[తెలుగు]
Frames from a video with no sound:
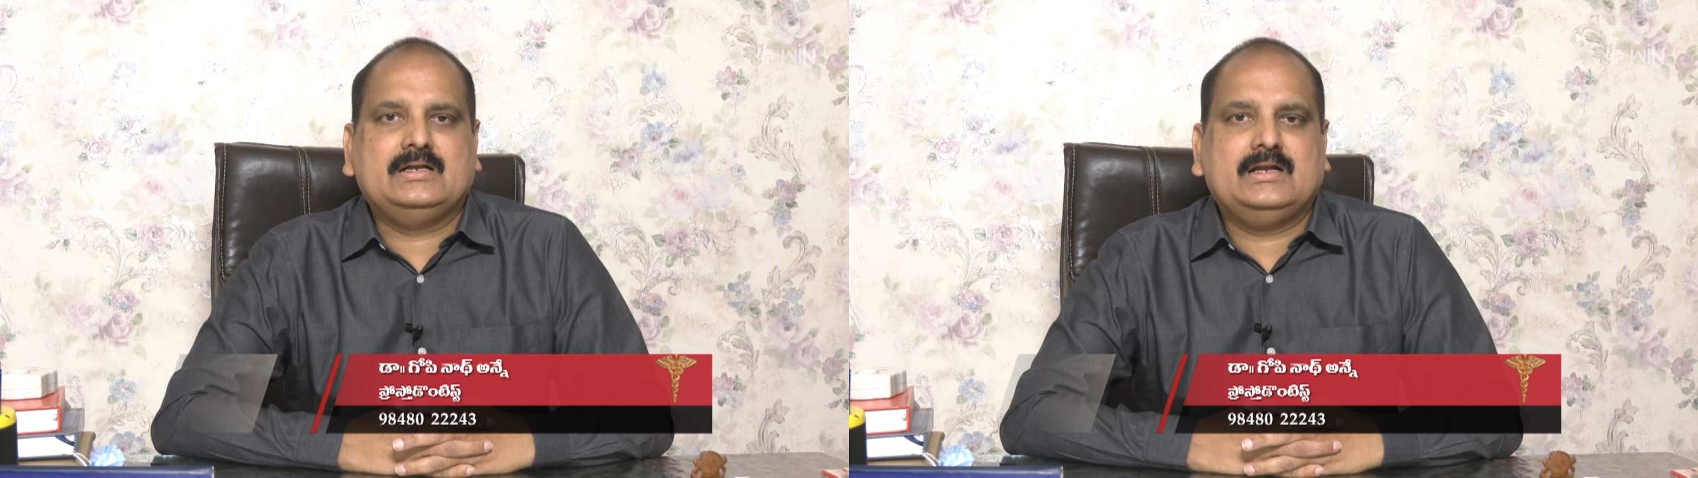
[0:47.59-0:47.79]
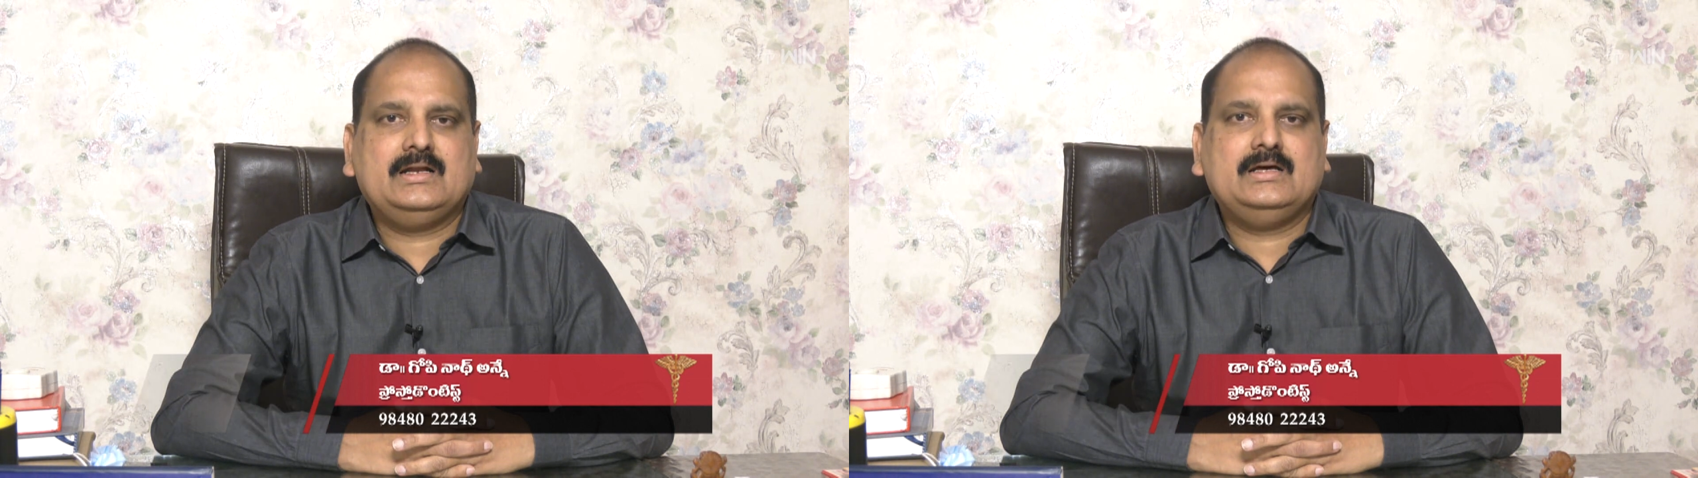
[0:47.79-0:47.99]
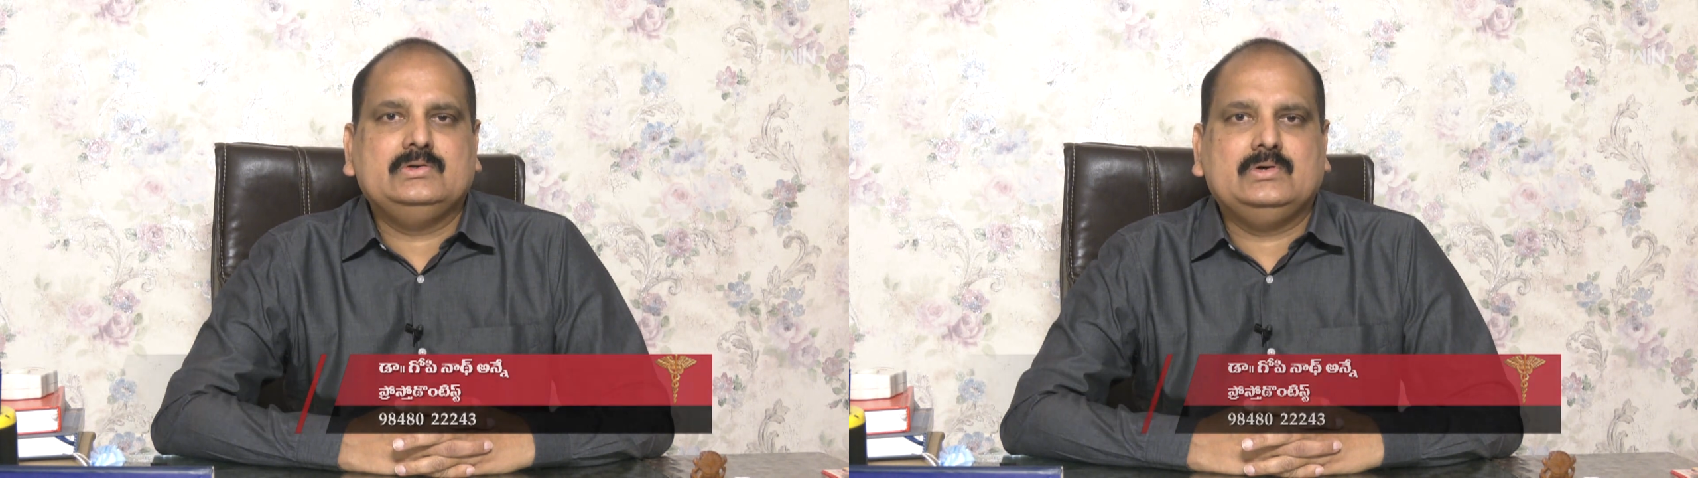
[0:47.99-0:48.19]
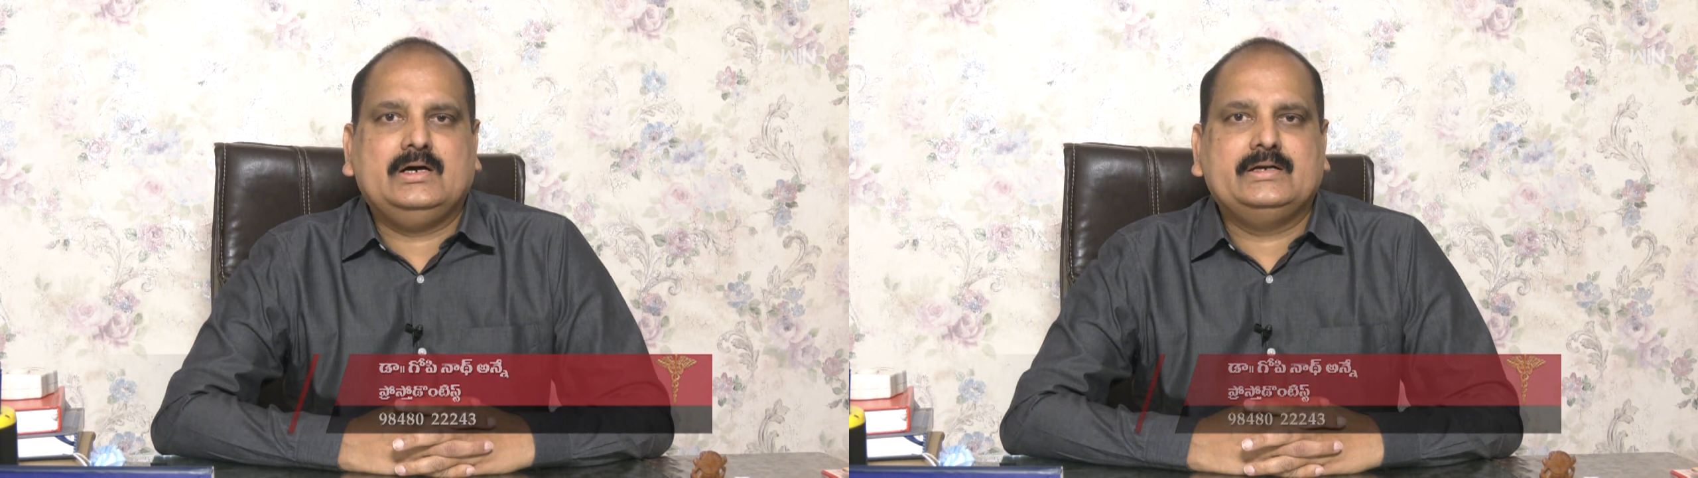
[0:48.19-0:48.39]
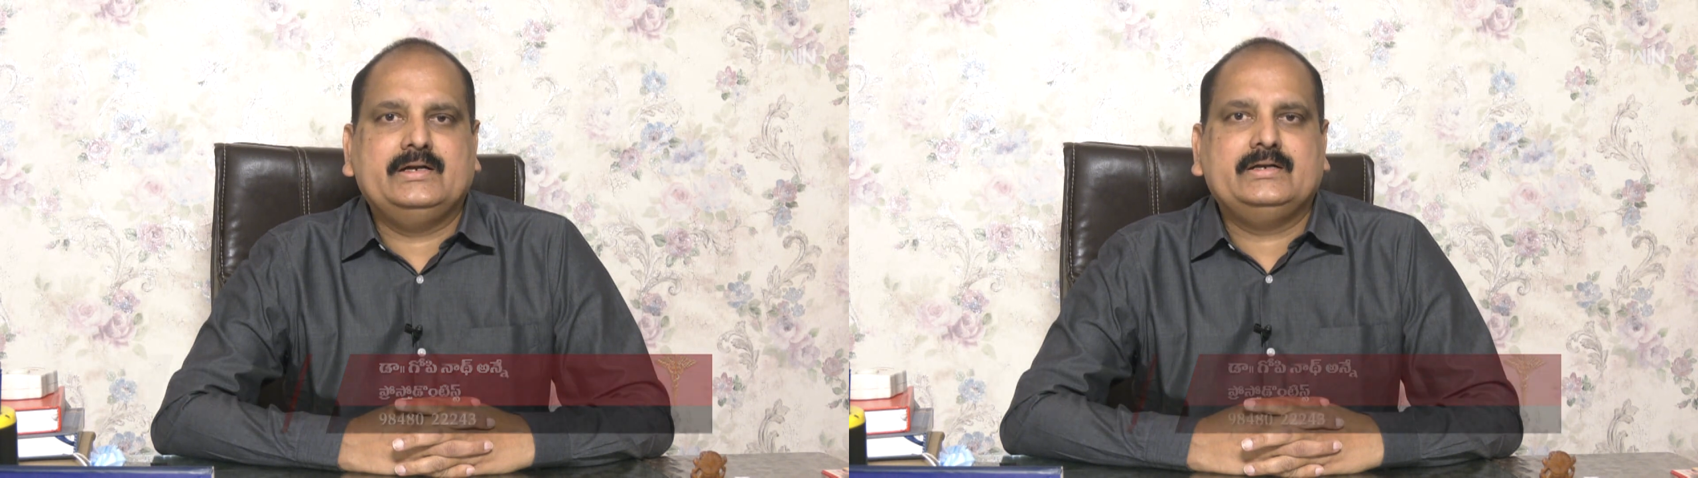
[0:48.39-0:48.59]
నరాలు ఆ
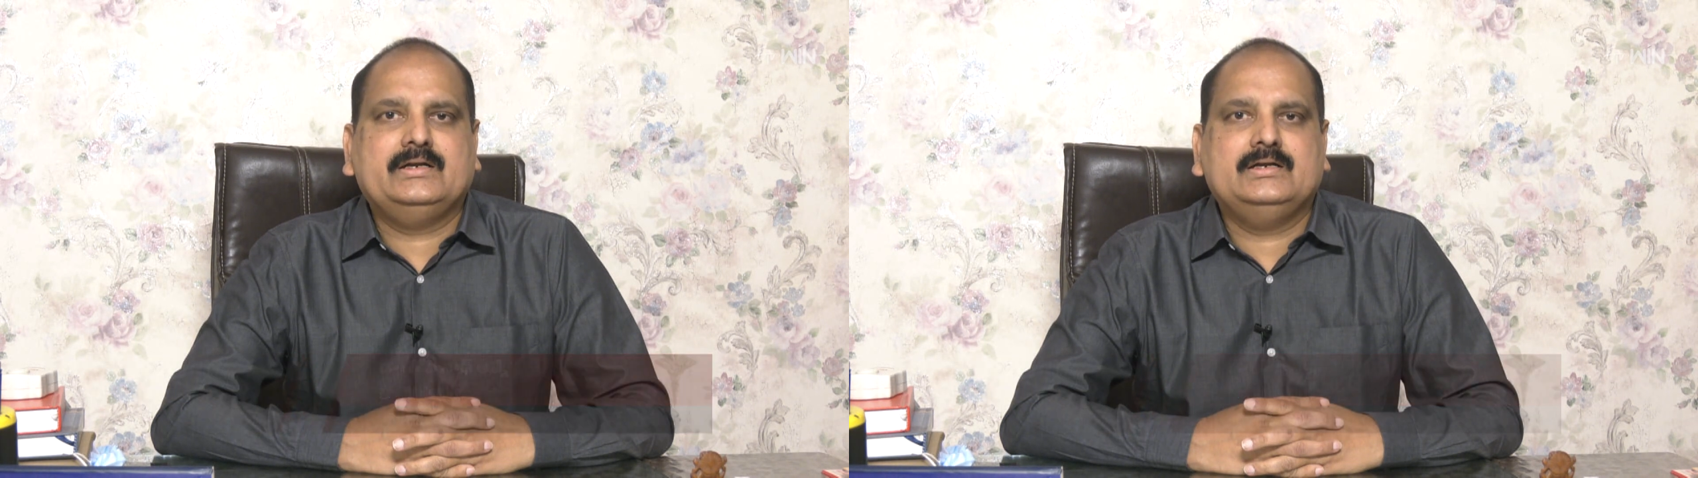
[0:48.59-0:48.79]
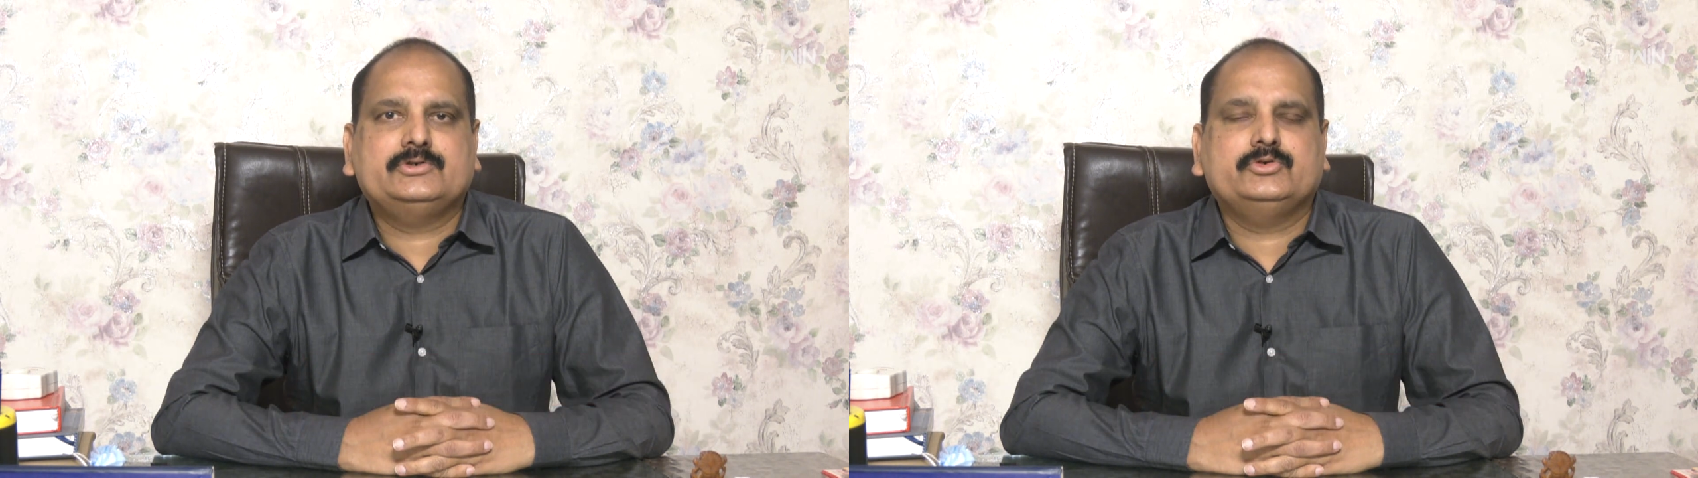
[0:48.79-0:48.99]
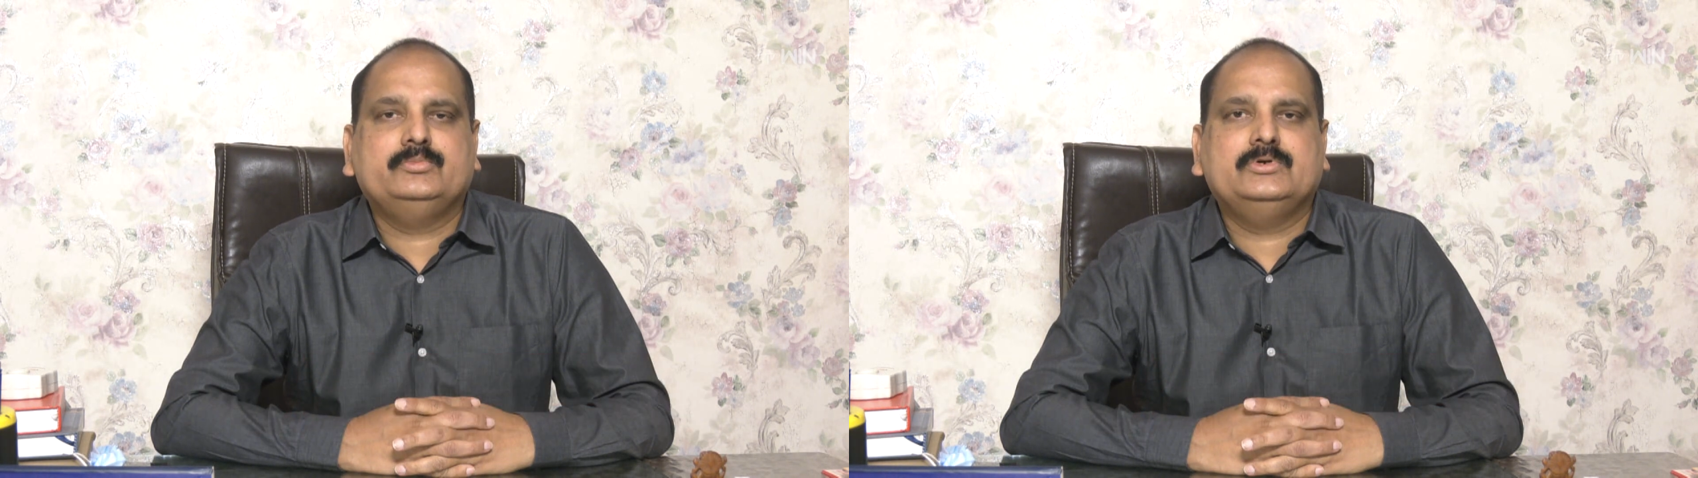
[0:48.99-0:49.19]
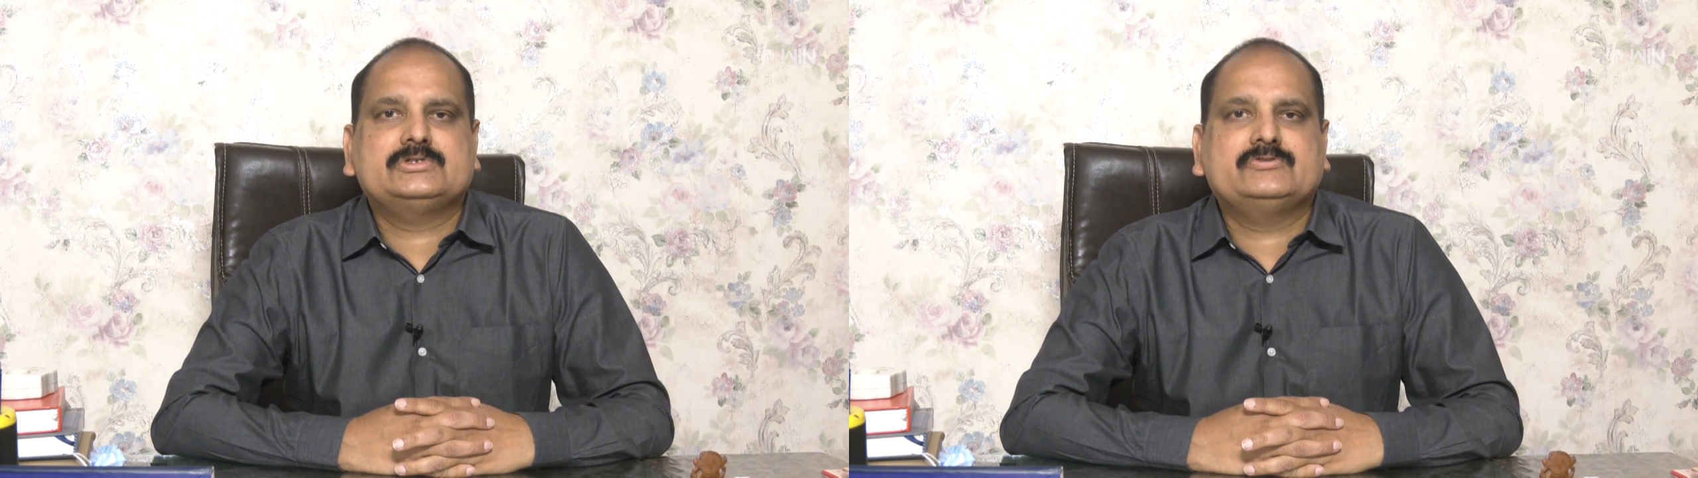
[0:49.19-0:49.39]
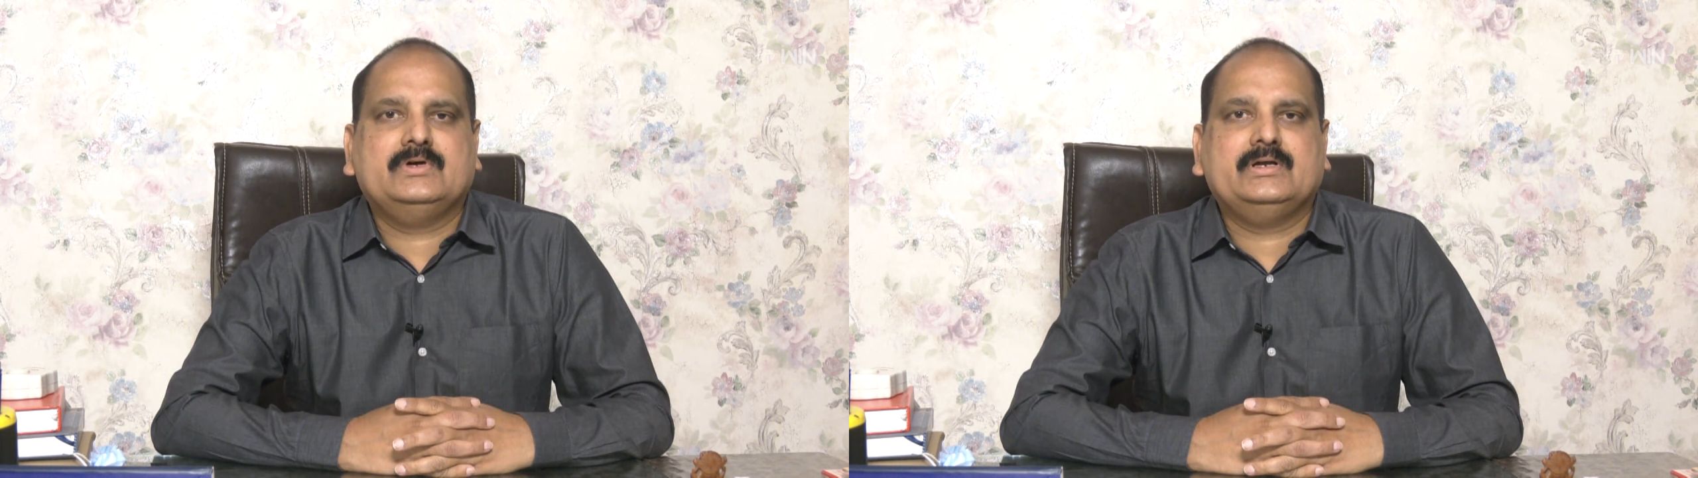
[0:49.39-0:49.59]
డెంటినల్
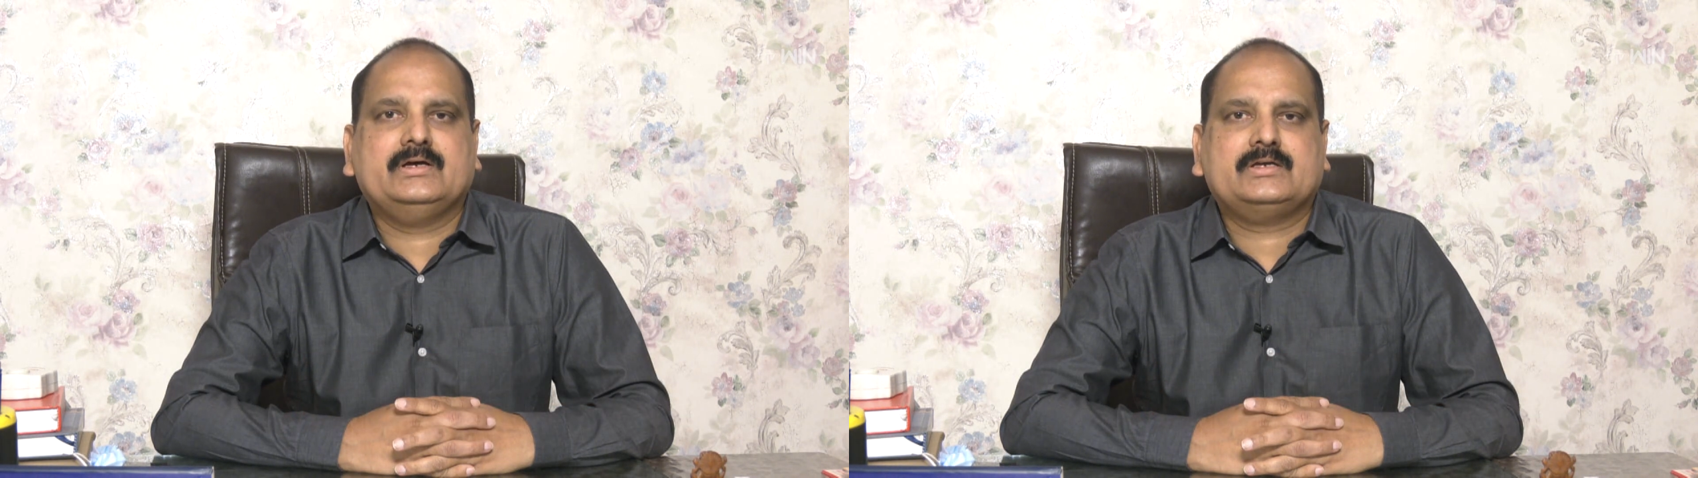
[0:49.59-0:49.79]
ట్యూబ్బిల్స్ ద్వారా